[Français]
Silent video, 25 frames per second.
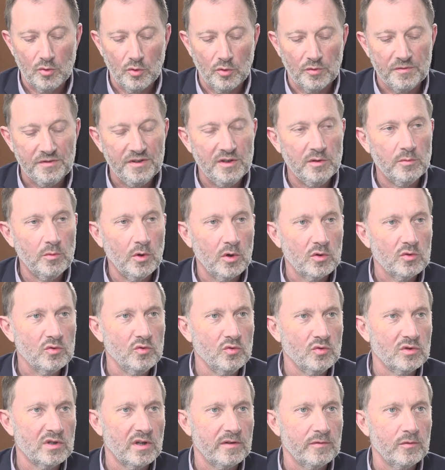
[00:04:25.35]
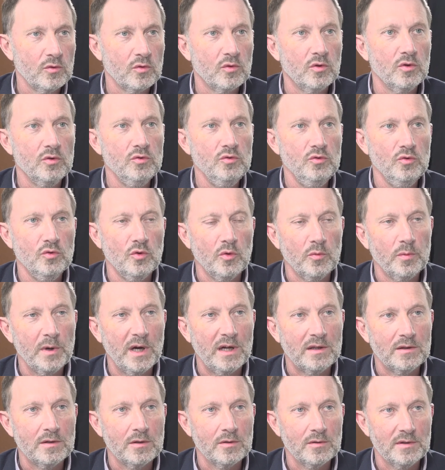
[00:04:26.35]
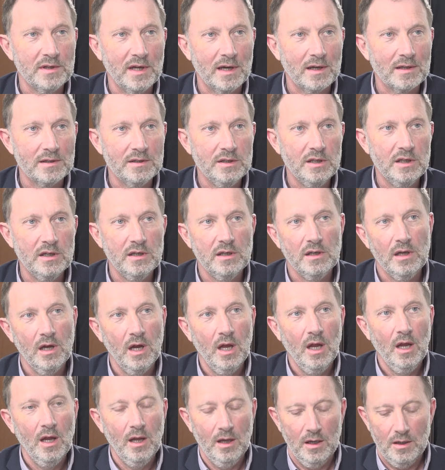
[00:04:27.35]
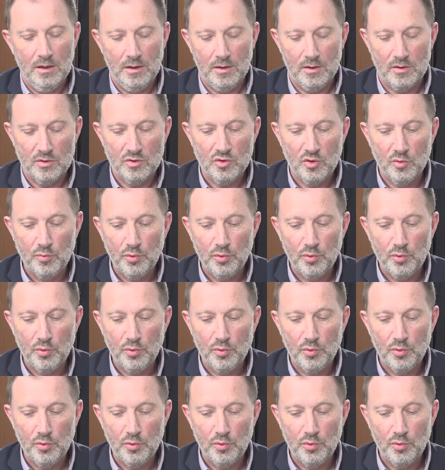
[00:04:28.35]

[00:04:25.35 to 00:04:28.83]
confinement que nous avons connue au printemps dernier, ce